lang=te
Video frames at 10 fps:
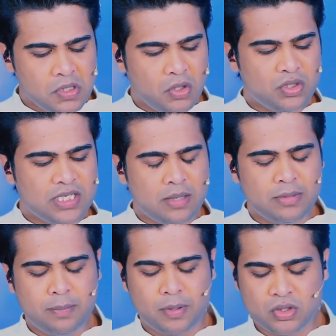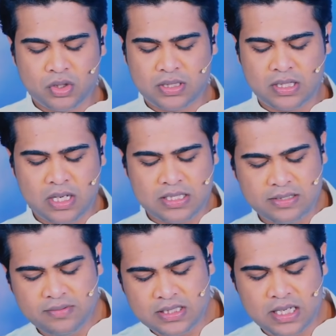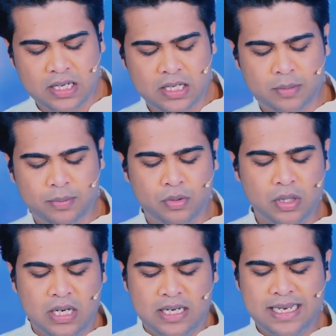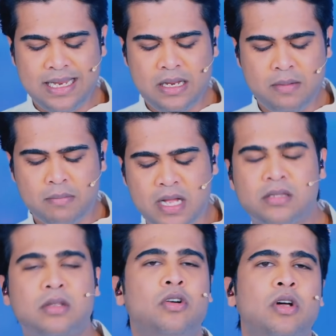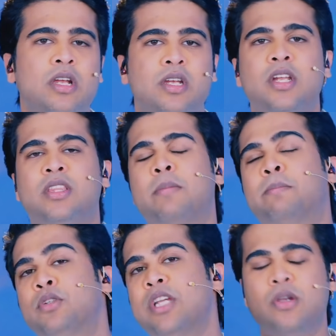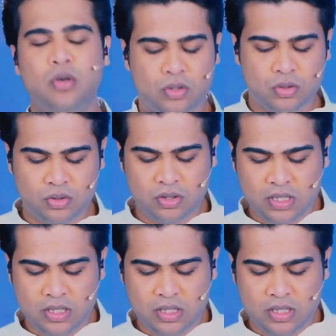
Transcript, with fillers: ఈరోజు చాలామంది పరిశుద్ధులుగా జీవించాలనేటప్పుడు ఏ మాత్రం నేను తప్పు చేయకూడదు